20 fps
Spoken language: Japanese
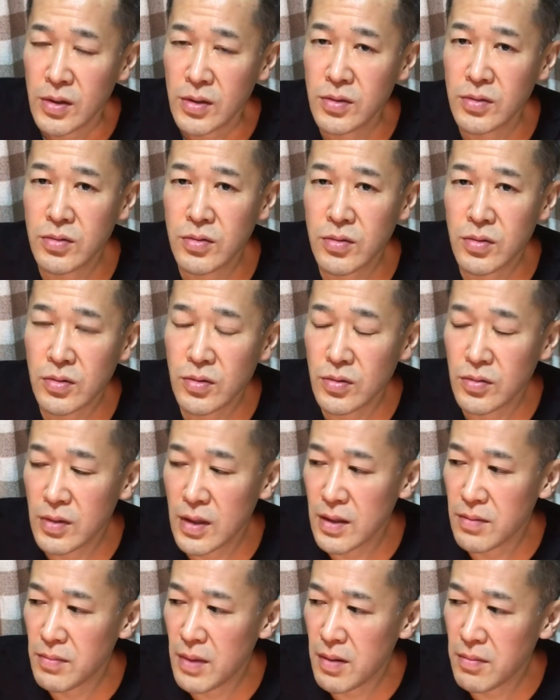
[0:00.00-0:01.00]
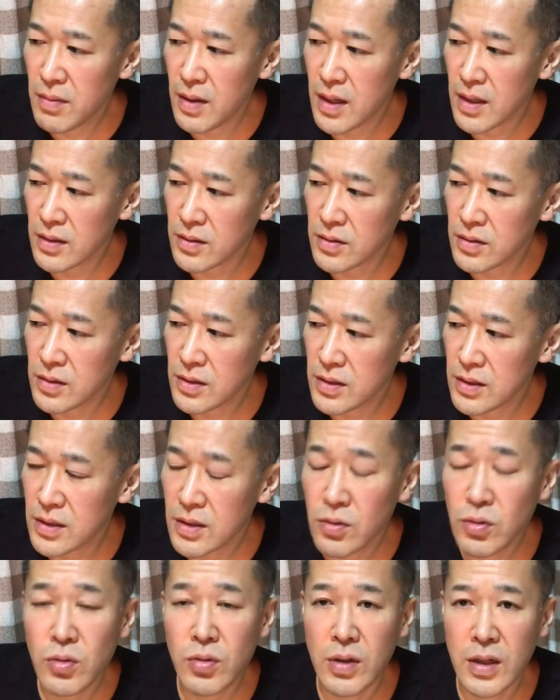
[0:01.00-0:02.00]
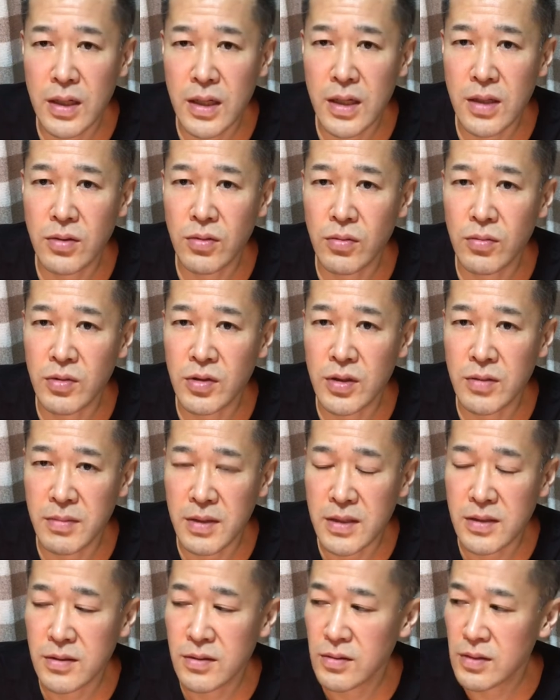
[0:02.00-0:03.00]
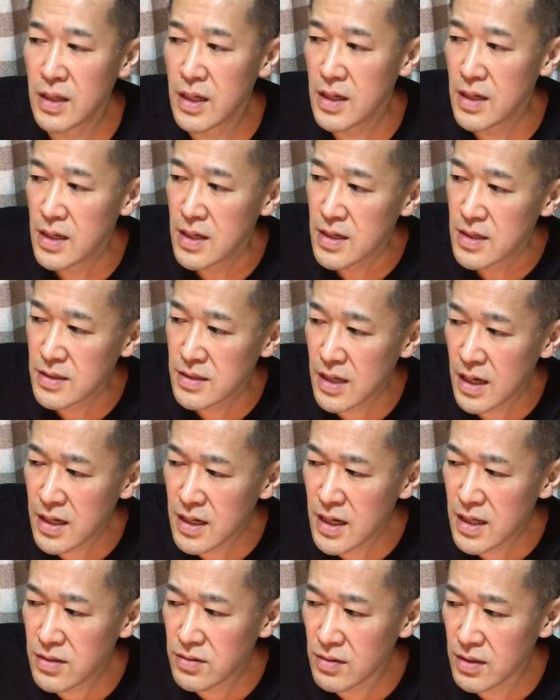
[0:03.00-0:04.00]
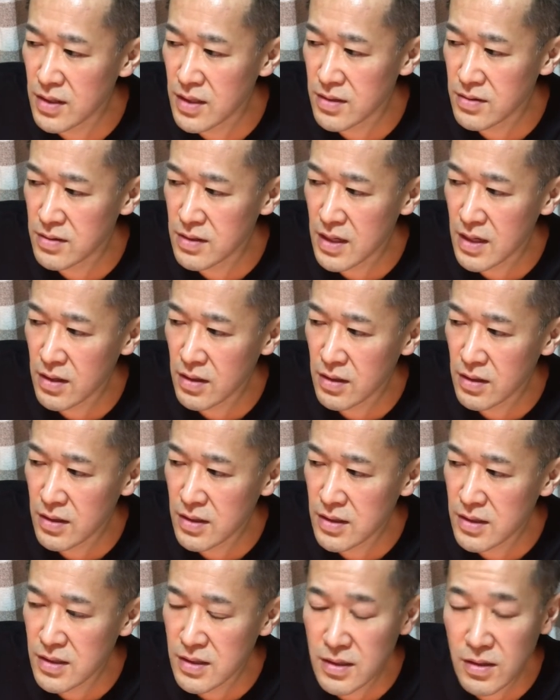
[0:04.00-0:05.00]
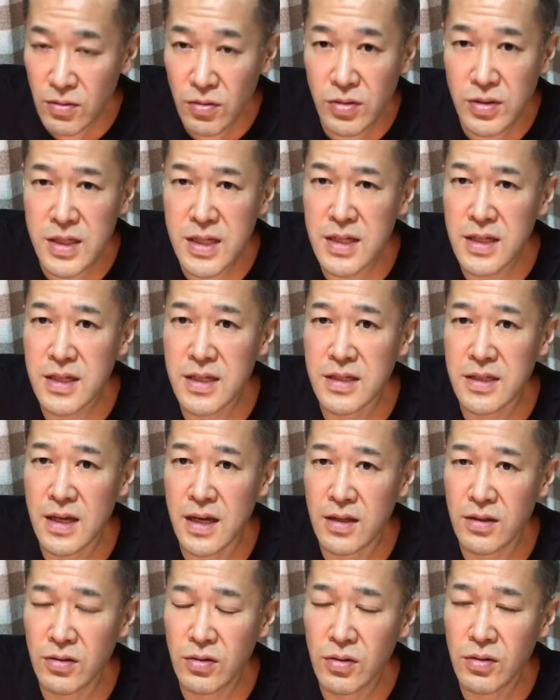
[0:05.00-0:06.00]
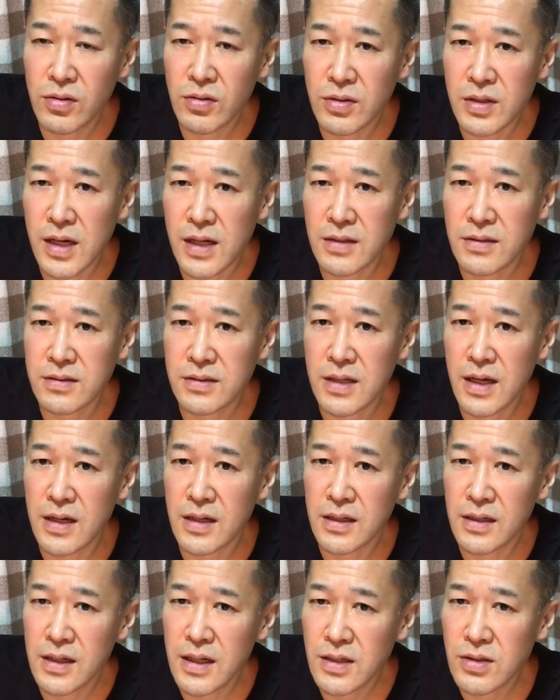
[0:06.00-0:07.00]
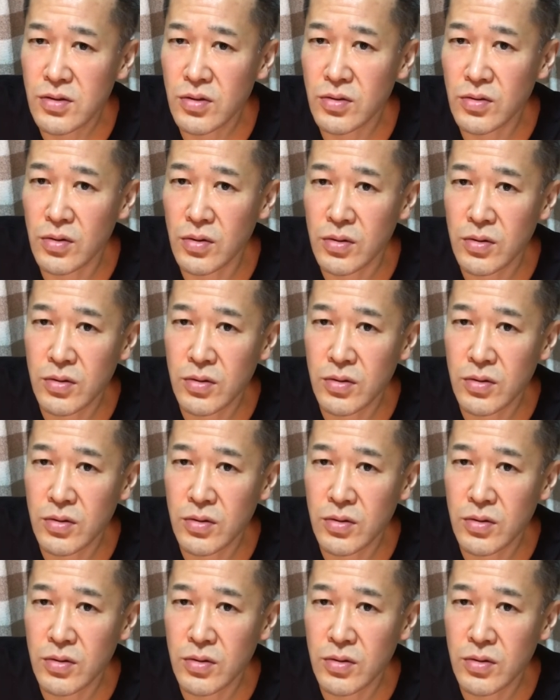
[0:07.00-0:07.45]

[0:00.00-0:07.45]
いうことはまあまあいいことかなと思ってます。で3月はですねご新規さんのお客さんがちょっと